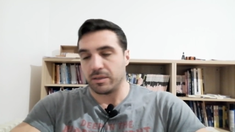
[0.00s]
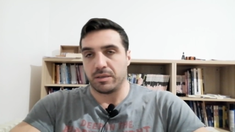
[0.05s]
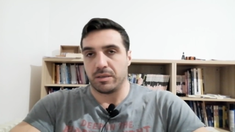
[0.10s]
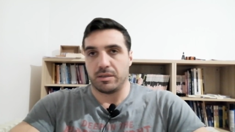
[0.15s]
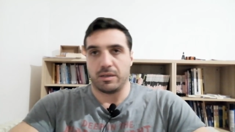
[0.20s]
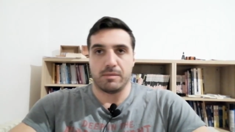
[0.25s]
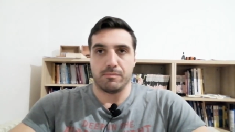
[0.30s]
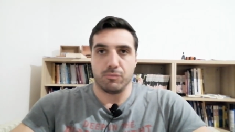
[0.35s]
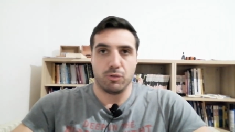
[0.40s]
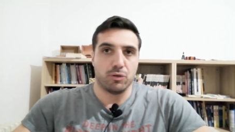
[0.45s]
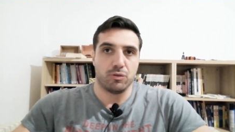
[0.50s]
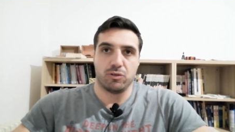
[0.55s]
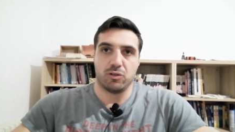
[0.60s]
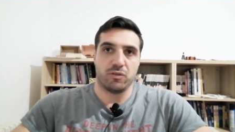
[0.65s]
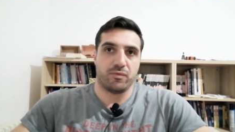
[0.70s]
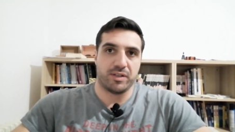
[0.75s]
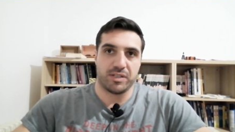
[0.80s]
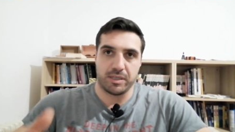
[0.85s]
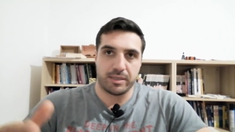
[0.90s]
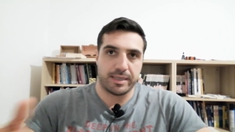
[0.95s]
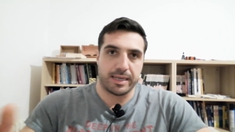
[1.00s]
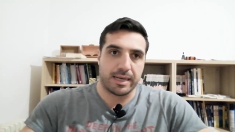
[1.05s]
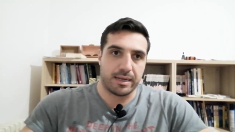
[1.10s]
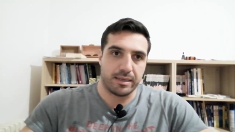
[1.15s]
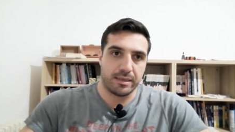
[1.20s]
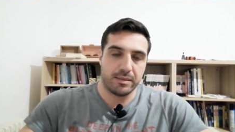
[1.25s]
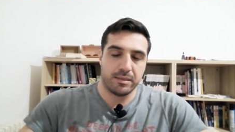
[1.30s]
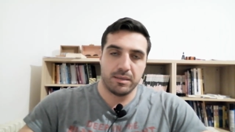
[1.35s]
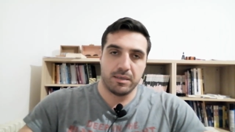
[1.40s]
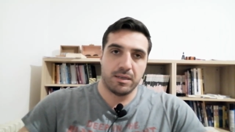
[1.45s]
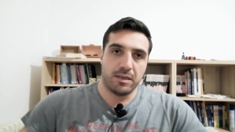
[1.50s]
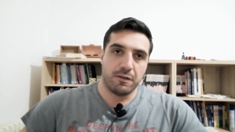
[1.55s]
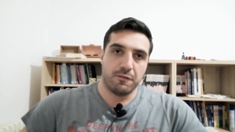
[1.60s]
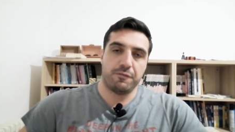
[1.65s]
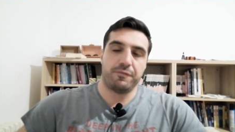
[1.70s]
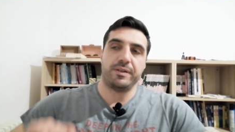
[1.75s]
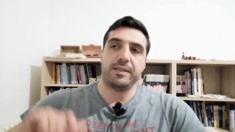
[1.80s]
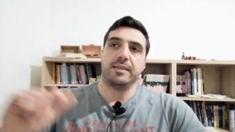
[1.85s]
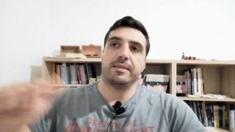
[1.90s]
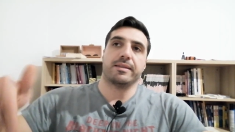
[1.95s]
nel mondo vegetale
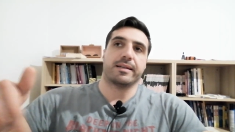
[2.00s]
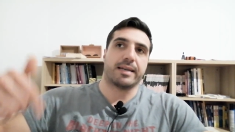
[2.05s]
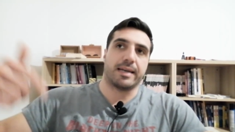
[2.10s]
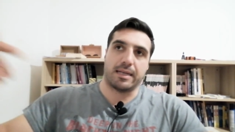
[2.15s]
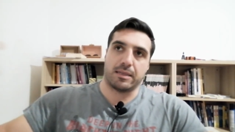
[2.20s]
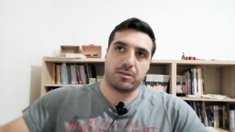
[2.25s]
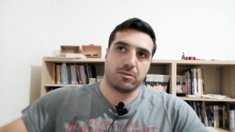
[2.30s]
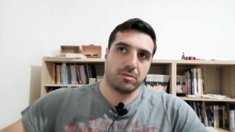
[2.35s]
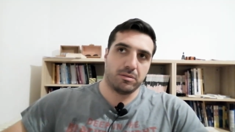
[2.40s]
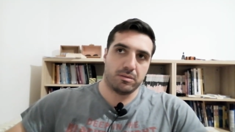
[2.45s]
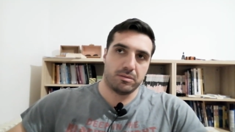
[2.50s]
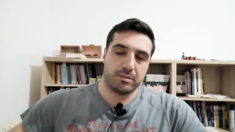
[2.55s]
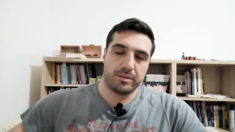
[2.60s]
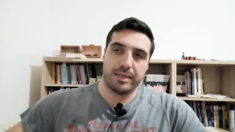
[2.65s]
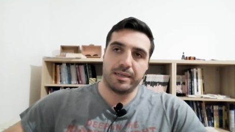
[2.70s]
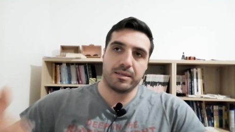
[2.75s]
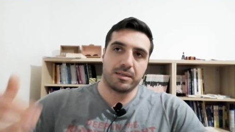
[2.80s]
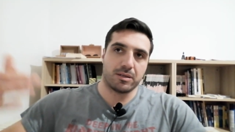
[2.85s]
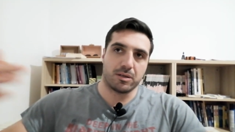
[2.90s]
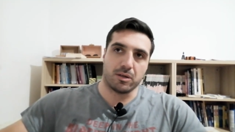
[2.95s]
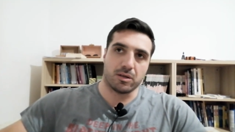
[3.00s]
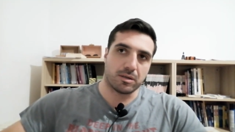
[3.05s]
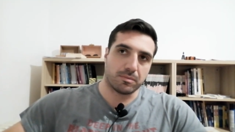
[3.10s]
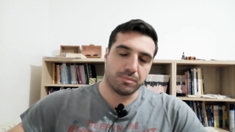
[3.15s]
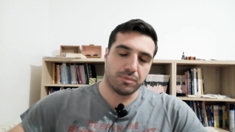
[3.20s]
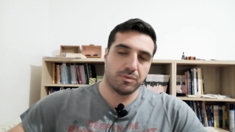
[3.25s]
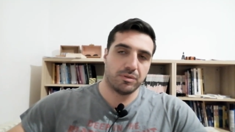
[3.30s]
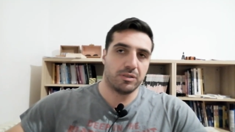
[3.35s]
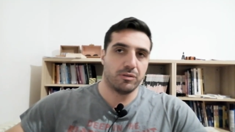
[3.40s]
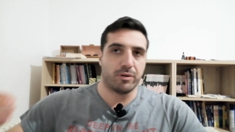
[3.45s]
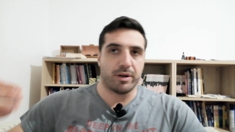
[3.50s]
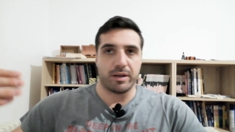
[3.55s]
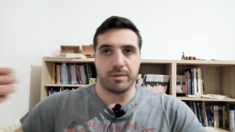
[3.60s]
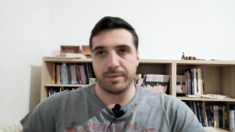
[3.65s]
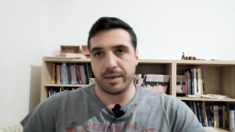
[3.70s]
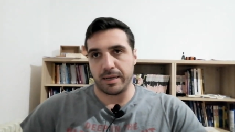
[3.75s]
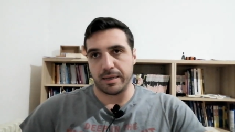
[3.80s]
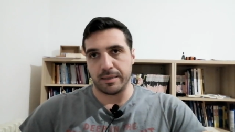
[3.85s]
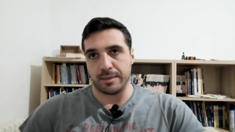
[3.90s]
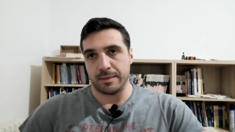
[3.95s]
filtrato dal corpo di un
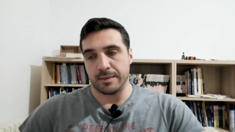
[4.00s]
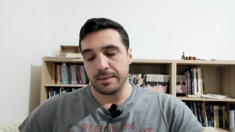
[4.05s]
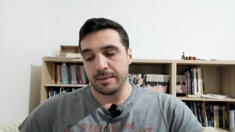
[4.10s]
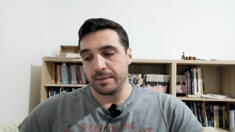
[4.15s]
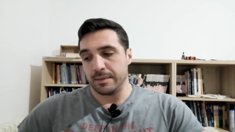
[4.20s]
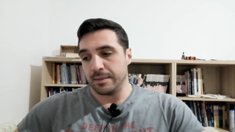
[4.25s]
animale.